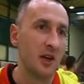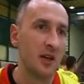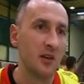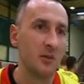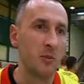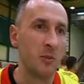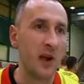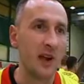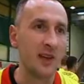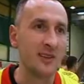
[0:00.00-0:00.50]

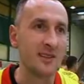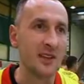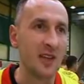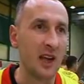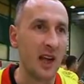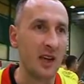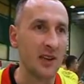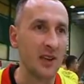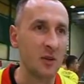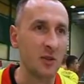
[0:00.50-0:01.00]
E, brak
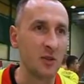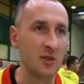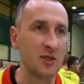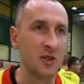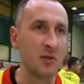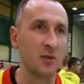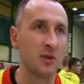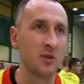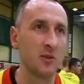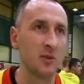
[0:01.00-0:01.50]
zgrania
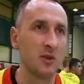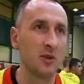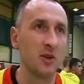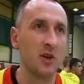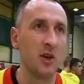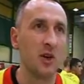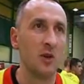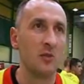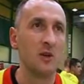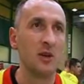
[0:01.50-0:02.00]
może, bo, bo
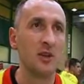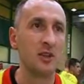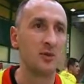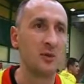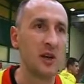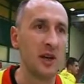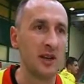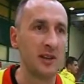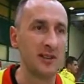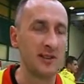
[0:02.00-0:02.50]

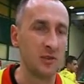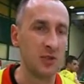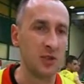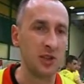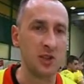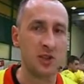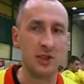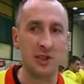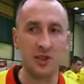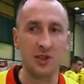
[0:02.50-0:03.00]
mieliśmy jakieś
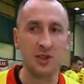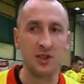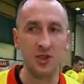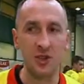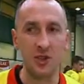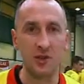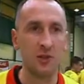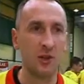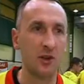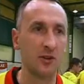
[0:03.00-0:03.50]
założenia
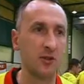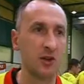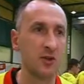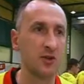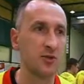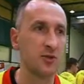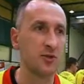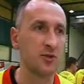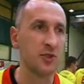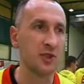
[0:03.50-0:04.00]
taktyczne, które w
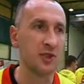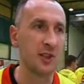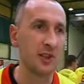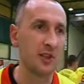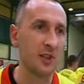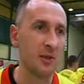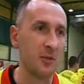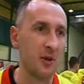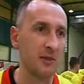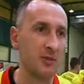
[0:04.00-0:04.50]
końcówce
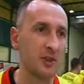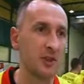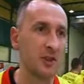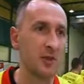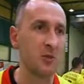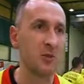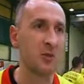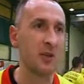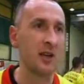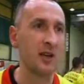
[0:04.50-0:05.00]
tak naprawdę
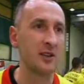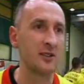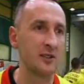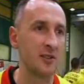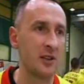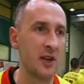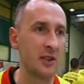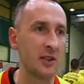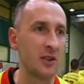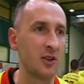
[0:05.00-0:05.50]
nie były
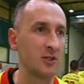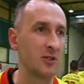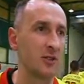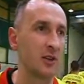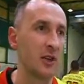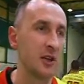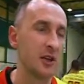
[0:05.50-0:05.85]
realizowane.